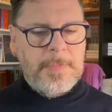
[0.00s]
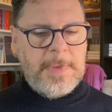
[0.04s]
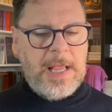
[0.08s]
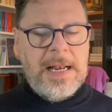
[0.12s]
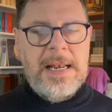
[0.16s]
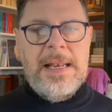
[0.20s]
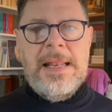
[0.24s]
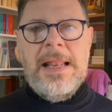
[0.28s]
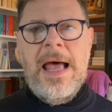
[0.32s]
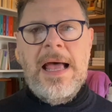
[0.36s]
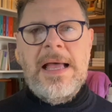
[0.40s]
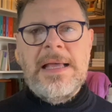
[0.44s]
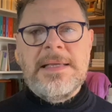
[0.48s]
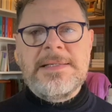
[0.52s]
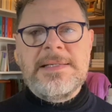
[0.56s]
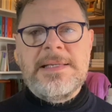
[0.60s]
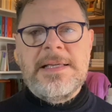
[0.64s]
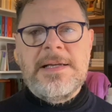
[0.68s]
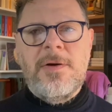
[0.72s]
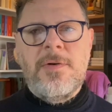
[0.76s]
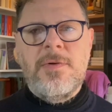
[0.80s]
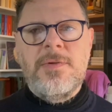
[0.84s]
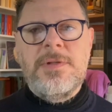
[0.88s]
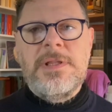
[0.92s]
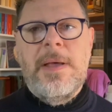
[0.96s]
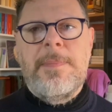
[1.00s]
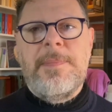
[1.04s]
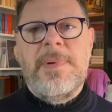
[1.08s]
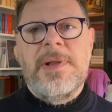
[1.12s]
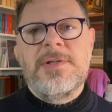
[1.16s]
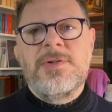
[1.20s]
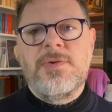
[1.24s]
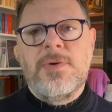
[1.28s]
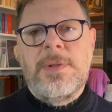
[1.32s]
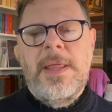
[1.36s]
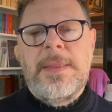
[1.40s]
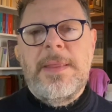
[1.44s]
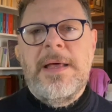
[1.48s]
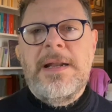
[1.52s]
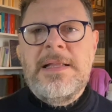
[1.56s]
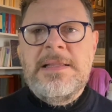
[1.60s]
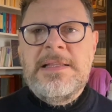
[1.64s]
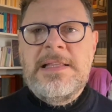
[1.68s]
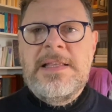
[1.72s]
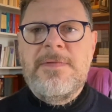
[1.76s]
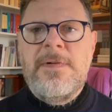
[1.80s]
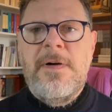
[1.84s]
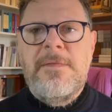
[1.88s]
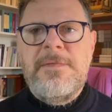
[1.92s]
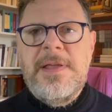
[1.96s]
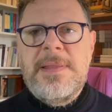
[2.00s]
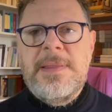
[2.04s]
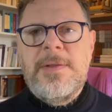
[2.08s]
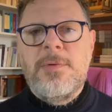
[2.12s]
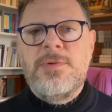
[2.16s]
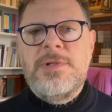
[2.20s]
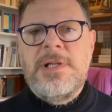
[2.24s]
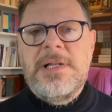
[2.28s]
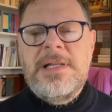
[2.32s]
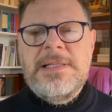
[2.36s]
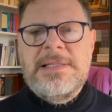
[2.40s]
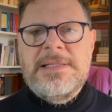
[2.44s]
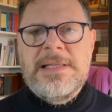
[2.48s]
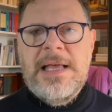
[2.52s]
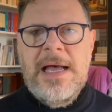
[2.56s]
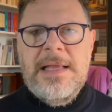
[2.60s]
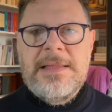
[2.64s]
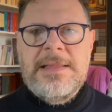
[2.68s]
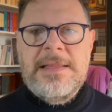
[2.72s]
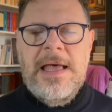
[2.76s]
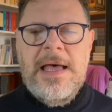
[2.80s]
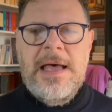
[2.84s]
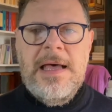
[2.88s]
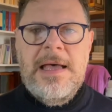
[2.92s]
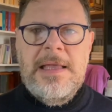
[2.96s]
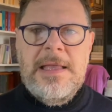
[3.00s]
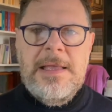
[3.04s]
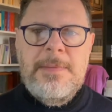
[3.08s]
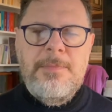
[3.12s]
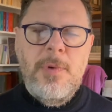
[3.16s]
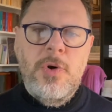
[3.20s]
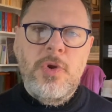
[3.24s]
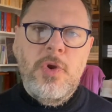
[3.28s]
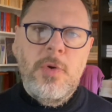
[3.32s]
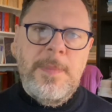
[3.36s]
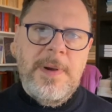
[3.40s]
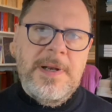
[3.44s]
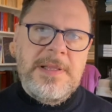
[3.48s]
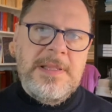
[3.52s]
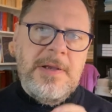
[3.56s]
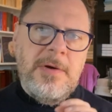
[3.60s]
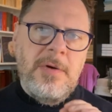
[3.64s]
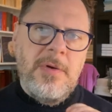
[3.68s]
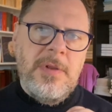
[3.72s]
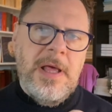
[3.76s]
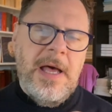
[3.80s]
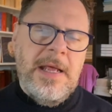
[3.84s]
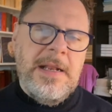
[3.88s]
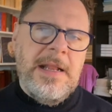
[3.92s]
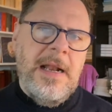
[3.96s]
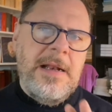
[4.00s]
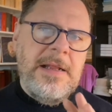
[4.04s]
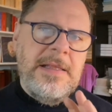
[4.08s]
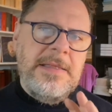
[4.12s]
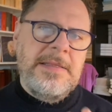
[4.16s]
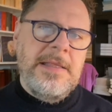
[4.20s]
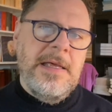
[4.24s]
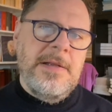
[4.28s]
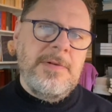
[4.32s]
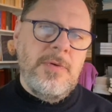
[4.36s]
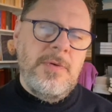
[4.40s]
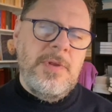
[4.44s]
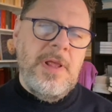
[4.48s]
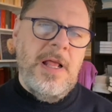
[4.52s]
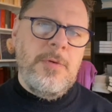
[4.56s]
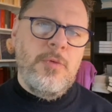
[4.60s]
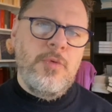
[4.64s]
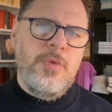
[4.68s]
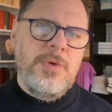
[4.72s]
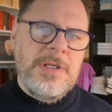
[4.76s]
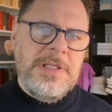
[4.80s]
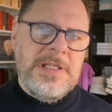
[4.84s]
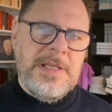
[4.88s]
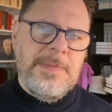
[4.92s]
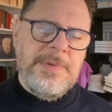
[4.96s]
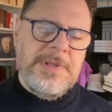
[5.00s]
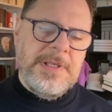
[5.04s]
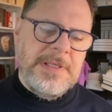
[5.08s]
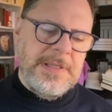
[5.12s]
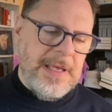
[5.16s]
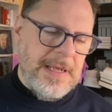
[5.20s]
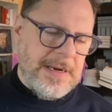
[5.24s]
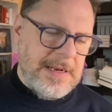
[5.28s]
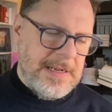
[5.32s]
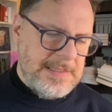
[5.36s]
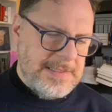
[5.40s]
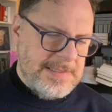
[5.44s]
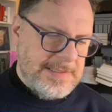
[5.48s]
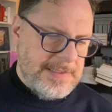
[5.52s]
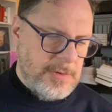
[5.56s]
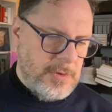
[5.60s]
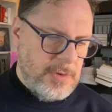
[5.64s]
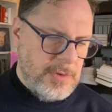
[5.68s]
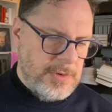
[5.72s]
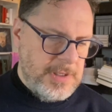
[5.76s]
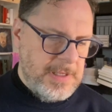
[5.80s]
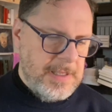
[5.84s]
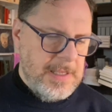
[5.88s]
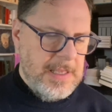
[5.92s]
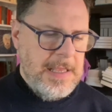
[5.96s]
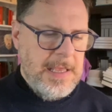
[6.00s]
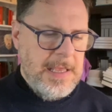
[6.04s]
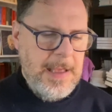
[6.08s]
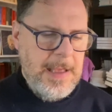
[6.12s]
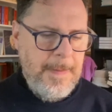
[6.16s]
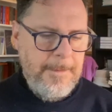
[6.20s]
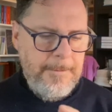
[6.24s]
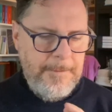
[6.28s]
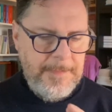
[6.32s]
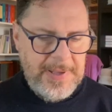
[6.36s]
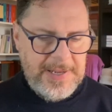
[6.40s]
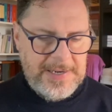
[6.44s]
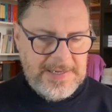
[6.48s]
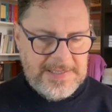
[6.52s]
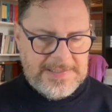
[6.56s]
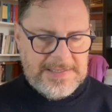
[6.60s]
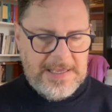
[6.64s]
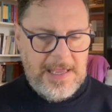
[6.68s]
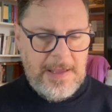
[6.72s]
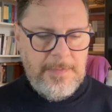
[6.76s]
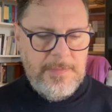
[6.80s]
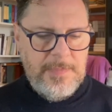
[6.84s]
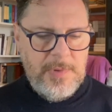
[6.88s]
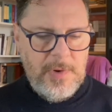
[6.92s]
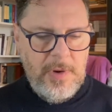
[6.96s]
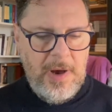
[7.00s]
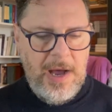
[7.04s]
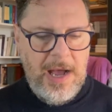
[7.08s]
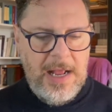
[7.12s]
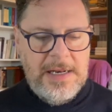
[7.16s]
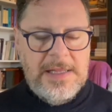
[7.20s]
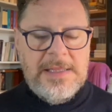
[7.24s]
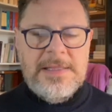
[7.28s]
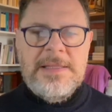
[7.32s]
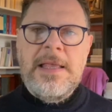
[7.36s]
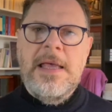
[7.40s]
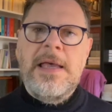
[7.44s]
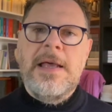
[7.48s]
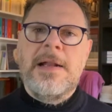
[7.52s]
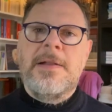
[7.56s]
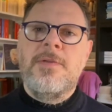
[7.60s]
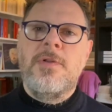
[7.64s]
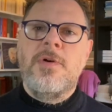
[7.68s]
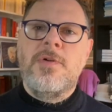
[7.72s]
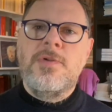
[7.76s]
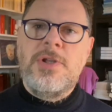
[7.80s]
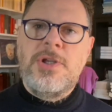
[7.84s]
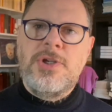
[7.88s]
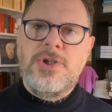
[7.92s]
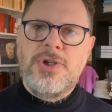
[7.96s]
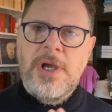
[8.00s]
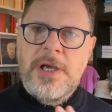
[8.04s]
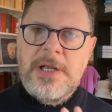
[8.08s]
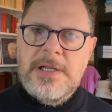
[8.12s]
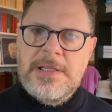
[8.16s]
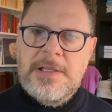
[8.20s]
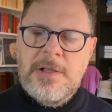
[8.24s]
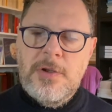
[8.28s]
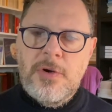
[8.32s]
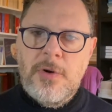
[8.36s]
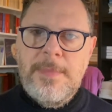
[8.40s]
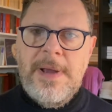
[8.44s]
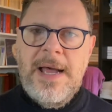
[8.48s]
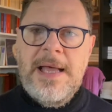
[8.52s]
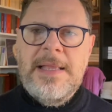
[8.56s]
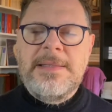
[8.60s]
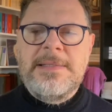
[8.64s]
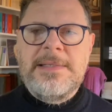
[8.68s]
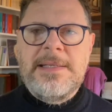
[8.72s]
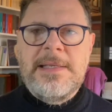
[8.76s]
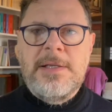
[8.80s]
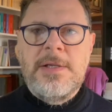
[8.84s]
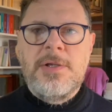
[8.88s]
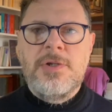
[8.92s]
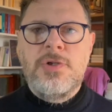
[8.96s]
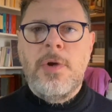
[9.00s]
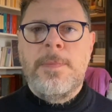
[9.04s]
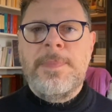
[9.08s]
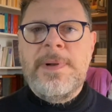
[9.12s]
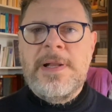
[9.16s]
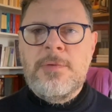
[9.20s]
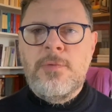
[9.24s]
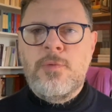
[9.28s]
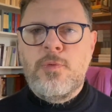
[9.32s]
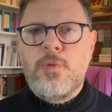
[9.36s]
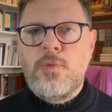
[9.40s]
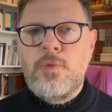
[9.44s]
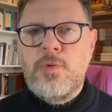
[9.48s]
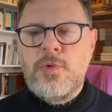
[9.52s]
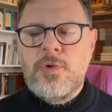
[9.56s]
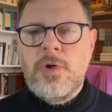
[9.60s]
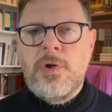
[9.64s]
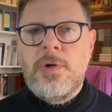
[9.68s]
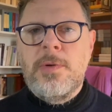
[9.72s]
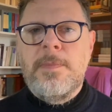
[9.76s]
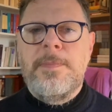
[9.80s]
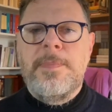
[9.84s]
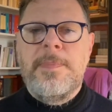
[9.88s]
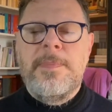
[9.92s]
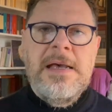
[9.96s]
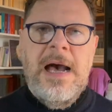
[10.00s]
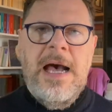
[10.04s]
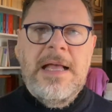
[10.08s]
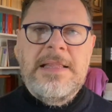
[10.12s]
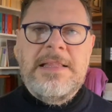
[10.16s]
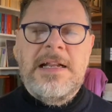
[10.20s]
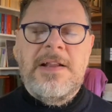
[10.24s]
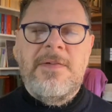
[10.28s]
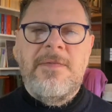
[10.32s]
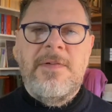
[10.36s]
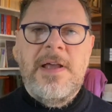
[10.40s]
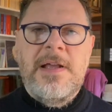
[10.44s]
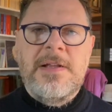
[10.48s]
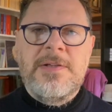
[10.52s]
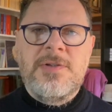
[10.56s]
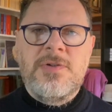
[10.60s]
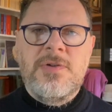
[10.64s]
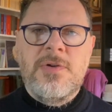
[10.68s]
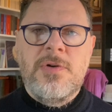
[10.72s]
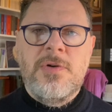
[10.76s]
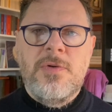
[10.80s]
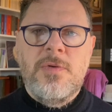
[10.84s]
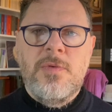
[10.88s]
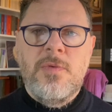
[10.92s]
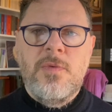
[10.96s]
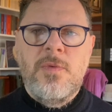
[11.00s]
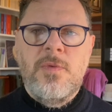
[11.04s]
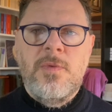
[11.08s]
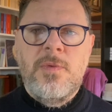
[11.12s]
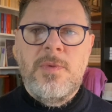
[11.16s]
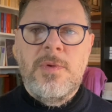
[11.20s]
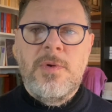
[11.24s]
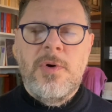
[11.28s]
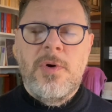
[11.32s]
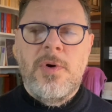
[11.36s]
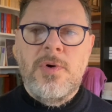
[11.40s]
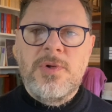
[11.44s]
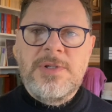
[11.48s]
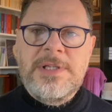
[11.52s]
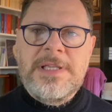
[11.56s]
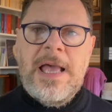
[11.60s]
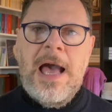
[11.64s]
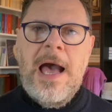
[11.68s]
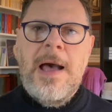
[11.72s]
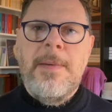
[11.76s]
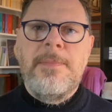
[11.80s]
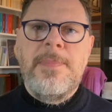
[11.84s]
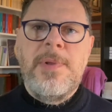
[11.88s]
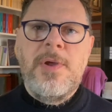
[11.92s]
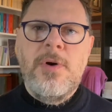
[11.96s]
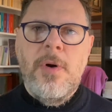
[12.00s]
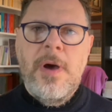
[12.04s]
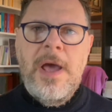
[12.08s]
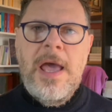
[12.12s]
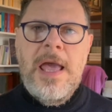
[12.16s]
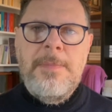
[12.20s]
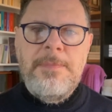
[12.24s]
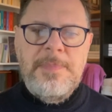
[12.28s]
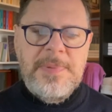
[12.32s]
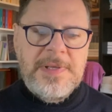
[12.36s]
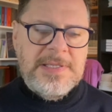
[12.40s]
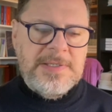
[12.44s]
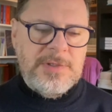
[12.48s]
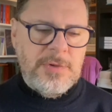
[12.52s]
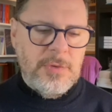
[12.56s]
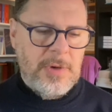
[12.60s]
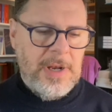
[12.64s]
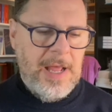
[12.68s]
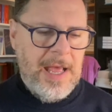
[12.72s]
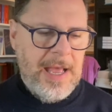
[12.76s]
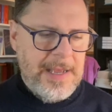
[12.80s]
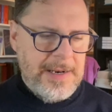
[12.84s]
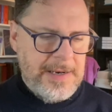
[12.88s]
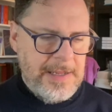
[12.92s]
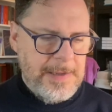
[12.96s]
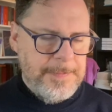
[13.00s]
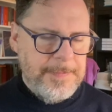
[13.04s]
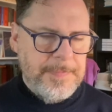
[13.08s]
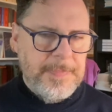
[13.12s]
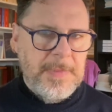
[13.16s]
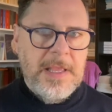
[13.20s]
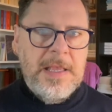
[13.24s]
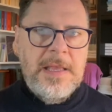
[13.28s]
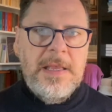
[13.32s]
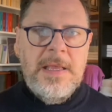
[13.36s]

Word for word: La seconda persona narrativa viene utilizzata in modo particolare all'interno di alcuni tipi di narrazioni, per esempio all'interno di certi romanzi, soprattutto attraverso uno scambio epistolare.